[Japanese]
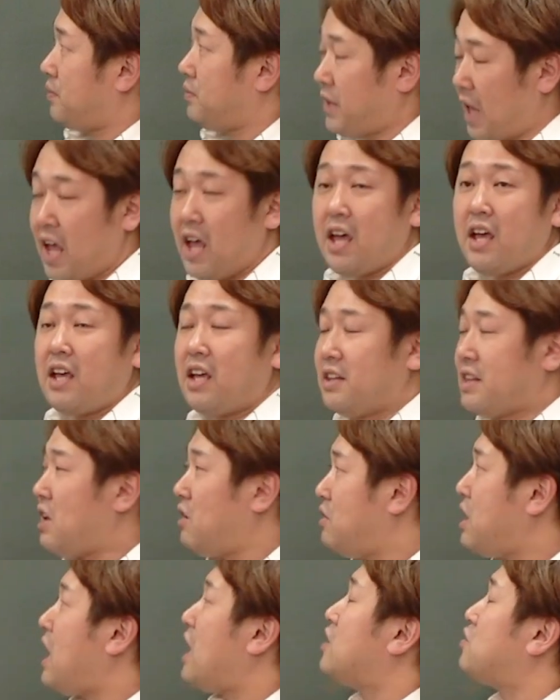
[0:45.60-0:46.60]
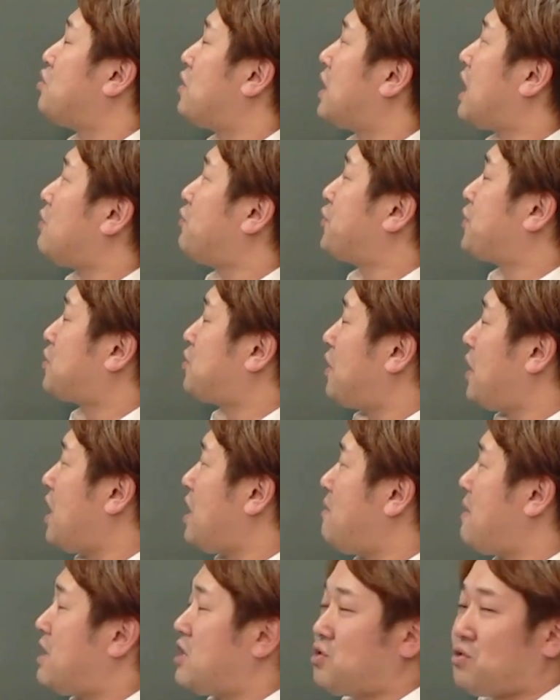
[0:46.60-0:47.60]
ね。なので、それが複素
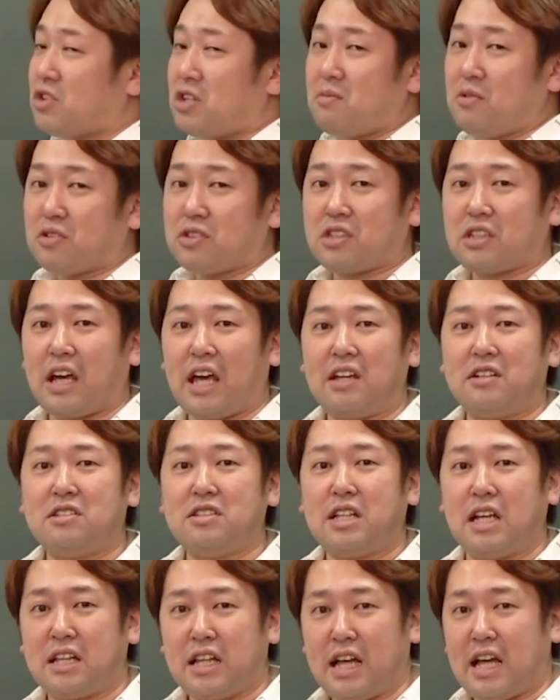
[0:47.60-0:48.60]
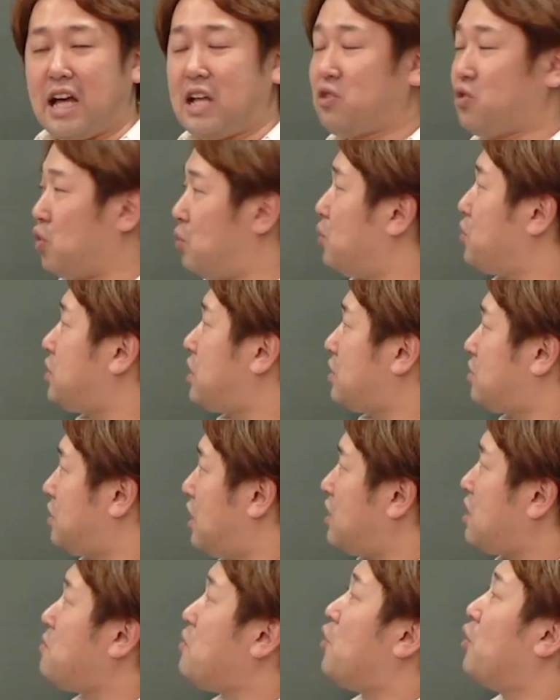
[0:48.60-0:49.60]
平面上でも使えるんだなと思ってく
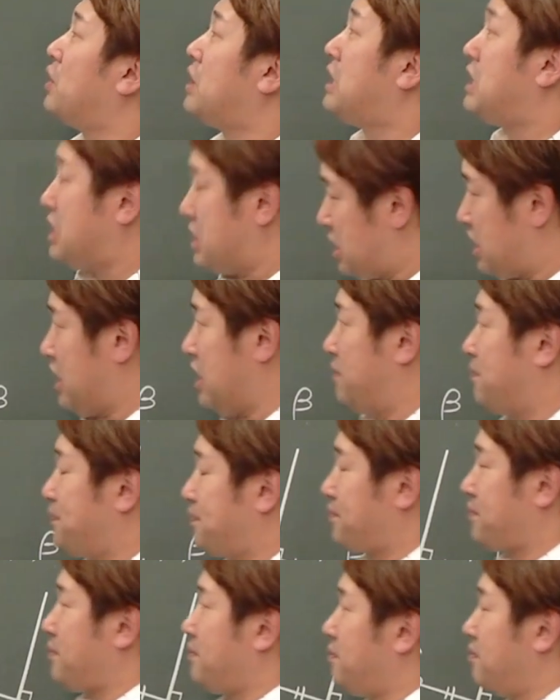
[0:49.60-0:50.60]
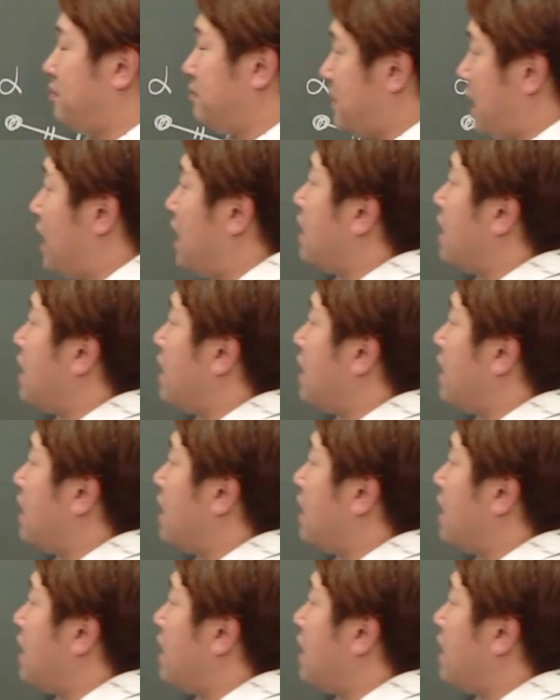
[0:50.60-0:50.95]
れてもいいし、ね。